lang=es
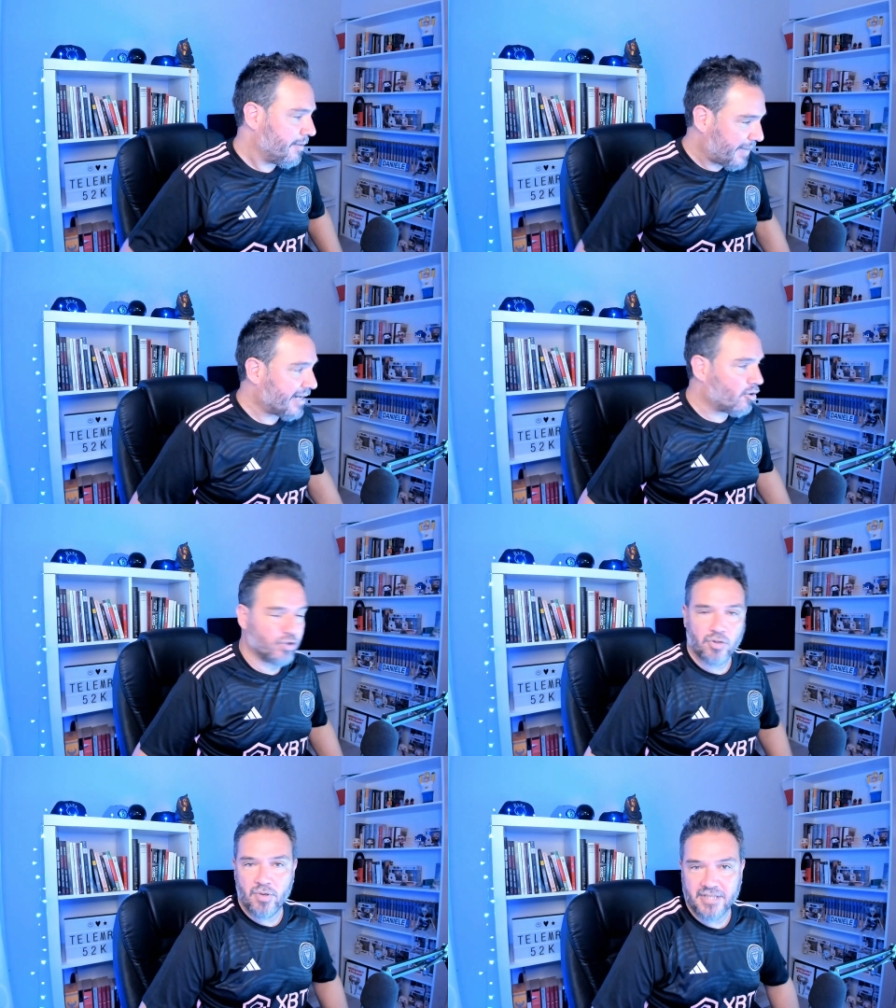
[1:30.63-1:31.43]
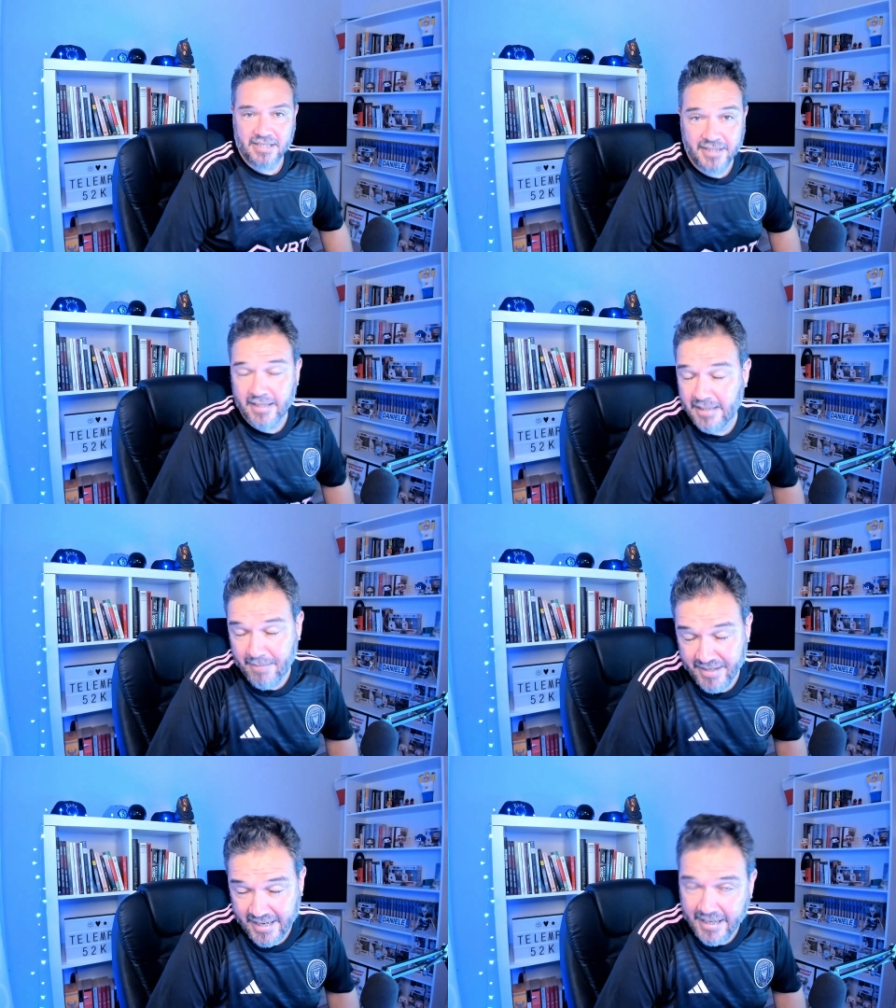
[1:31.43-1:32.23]
Pero José Luis Sánchez, la
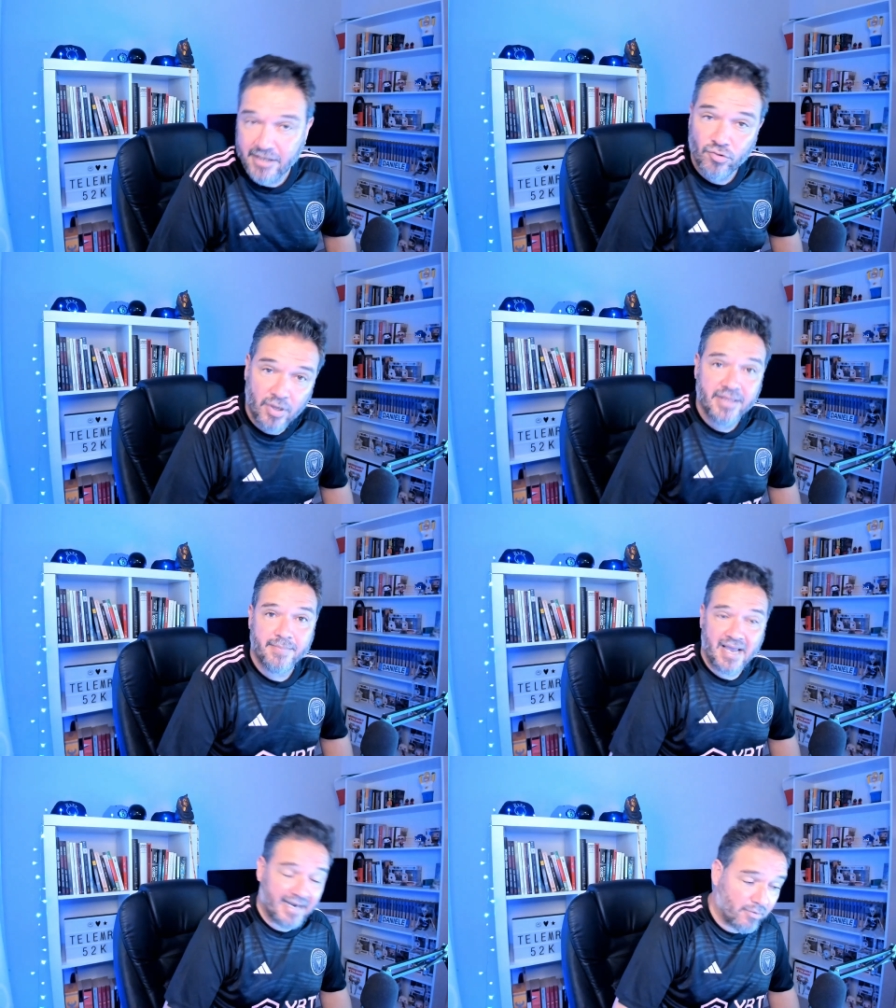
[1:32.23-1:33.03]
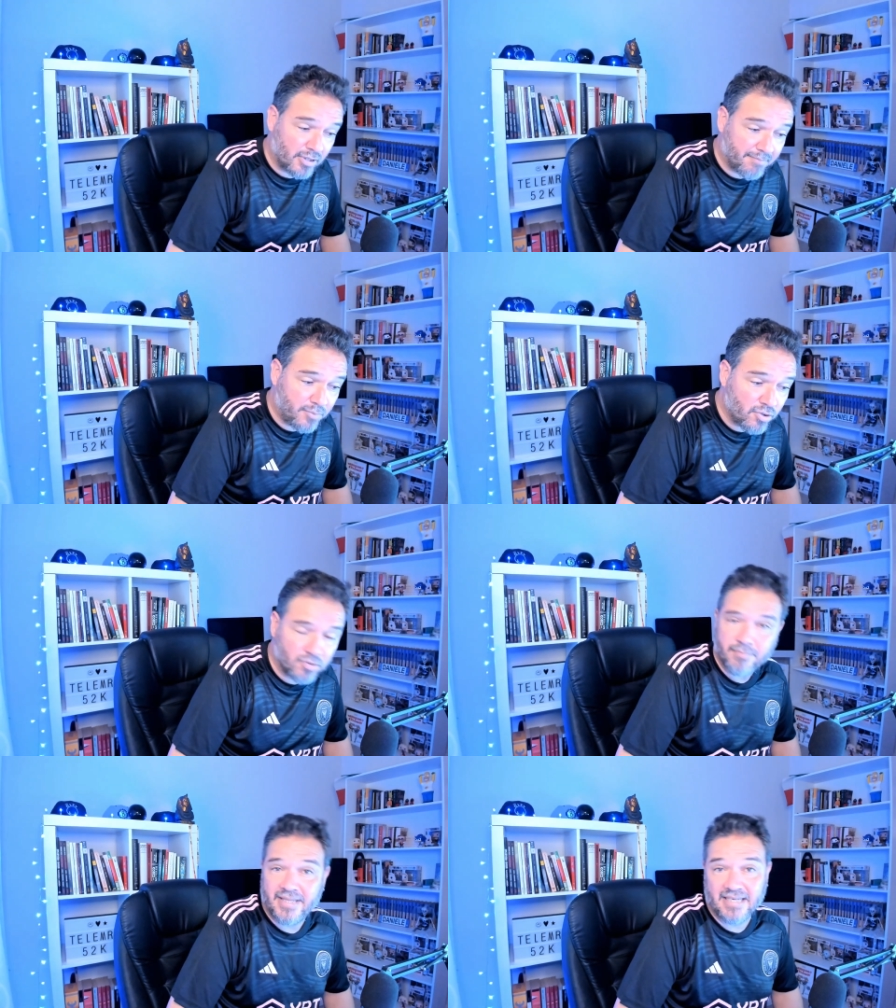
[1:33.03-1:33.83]
verdad es que no es de mi agrado
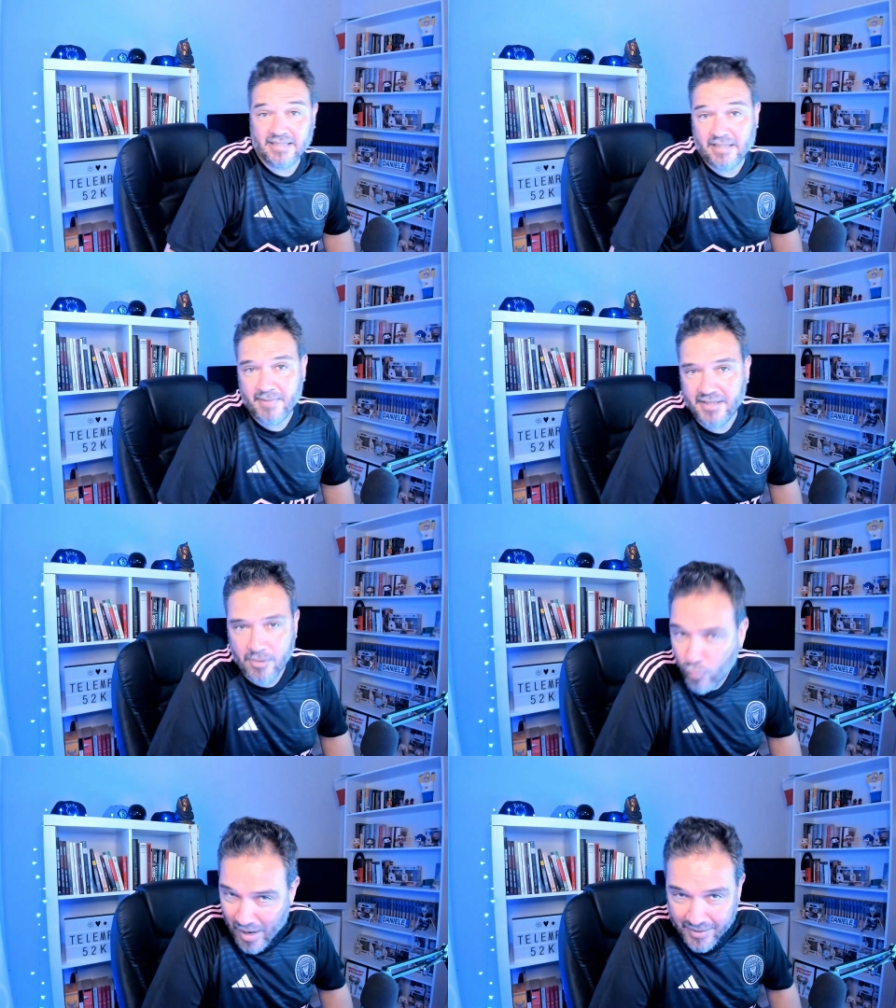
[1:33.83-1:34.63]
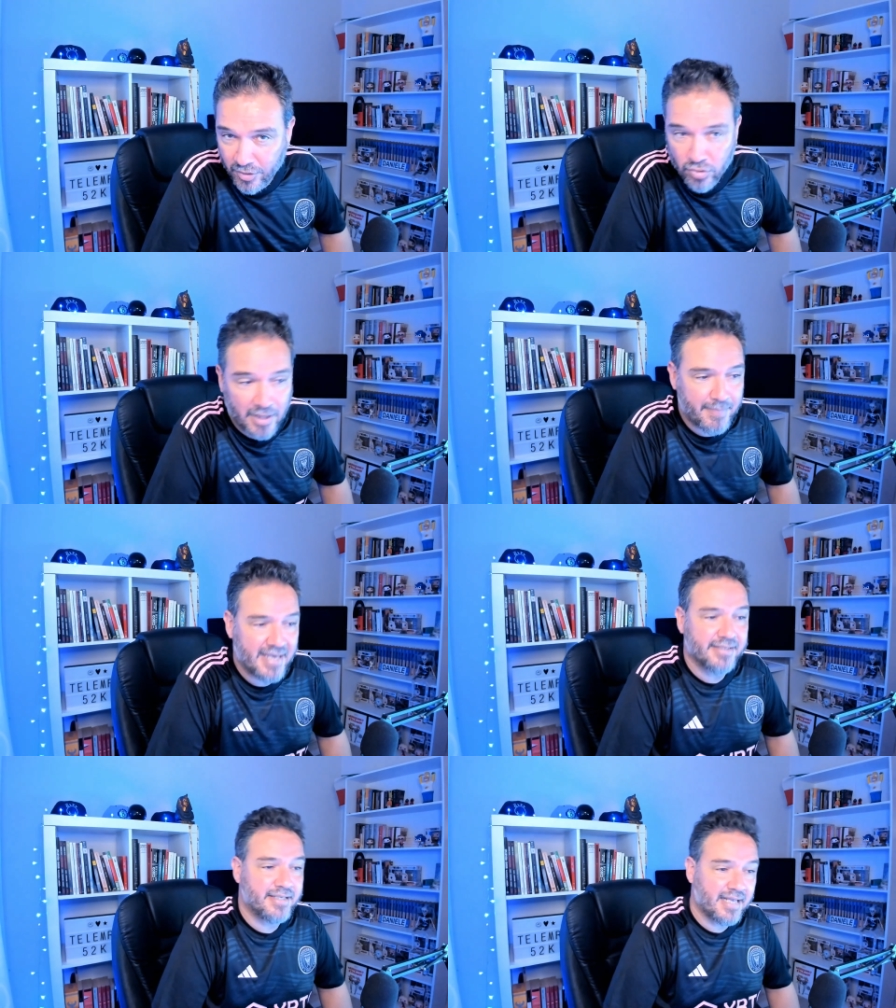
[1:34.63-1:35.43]
tampoco. Me da exactamente igual, ¿no? Lo que
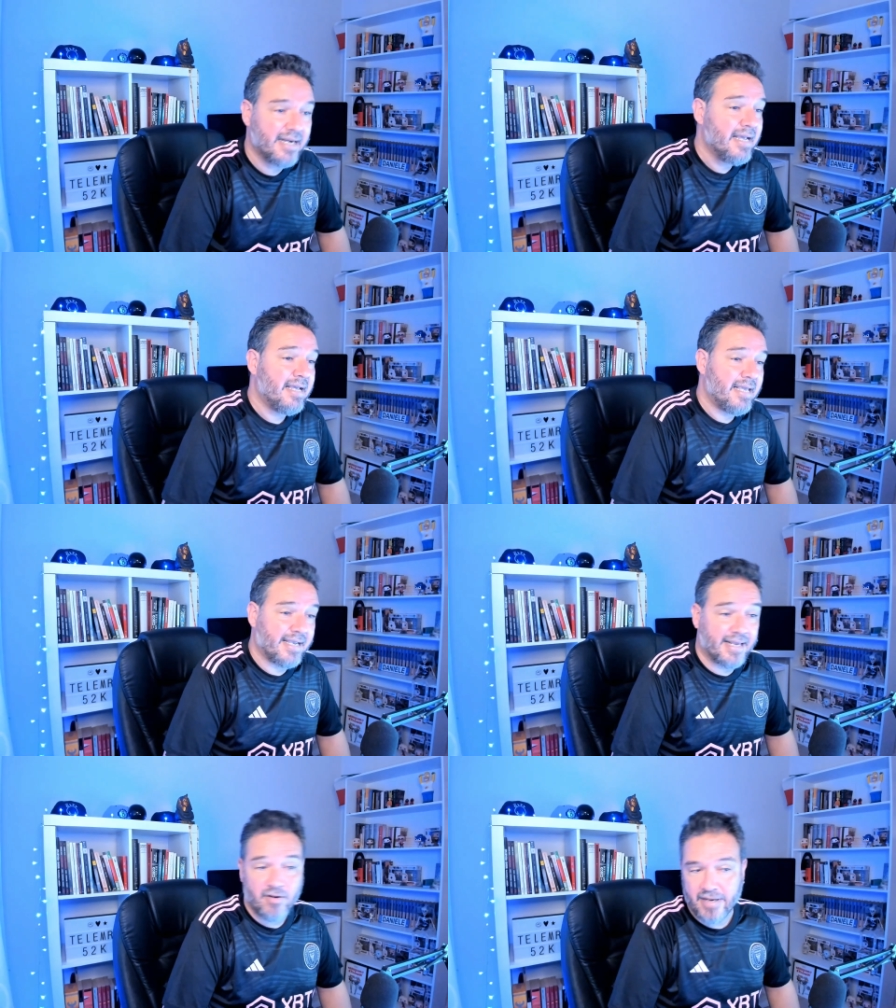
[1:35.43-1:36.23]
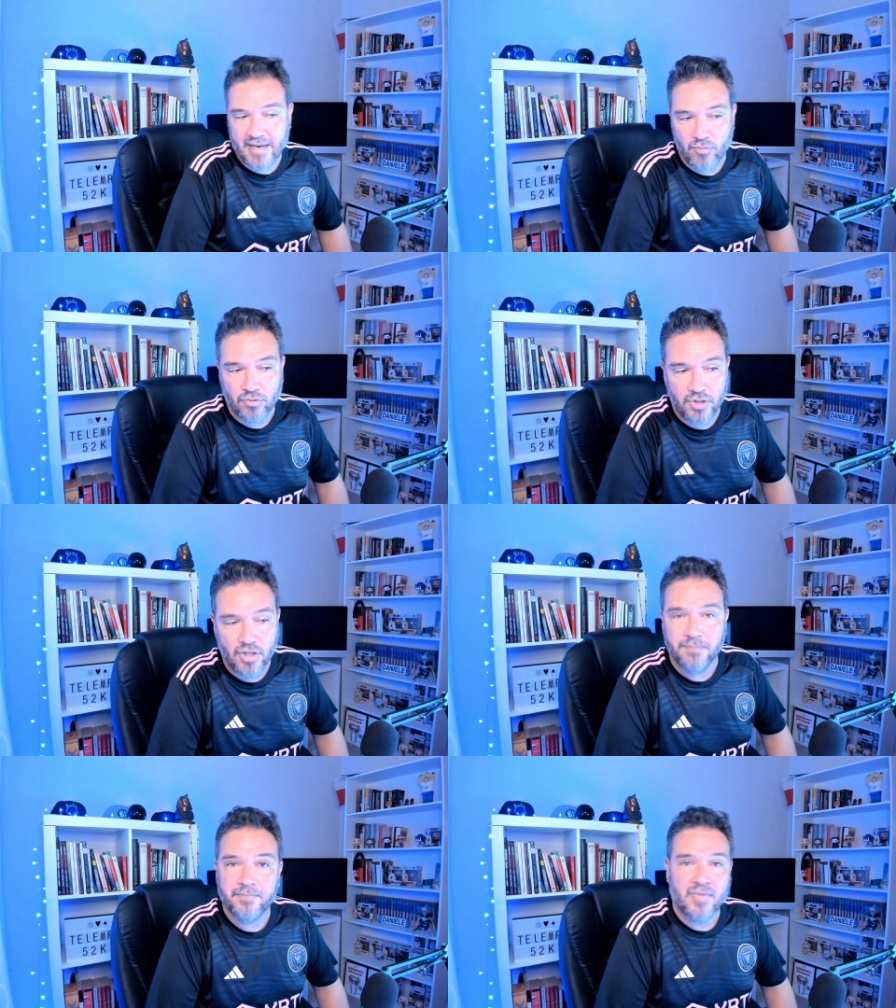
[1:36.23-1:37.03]
piensa y tal. Y creo que es un
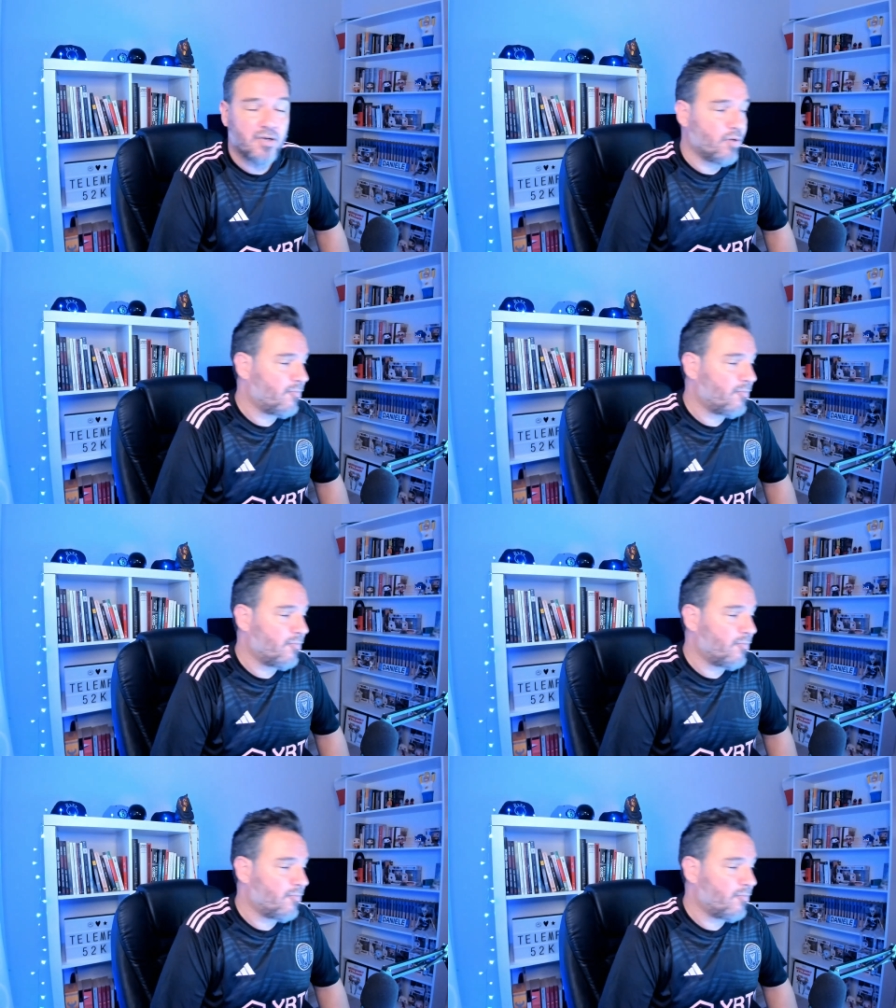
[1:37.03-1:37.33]
tío como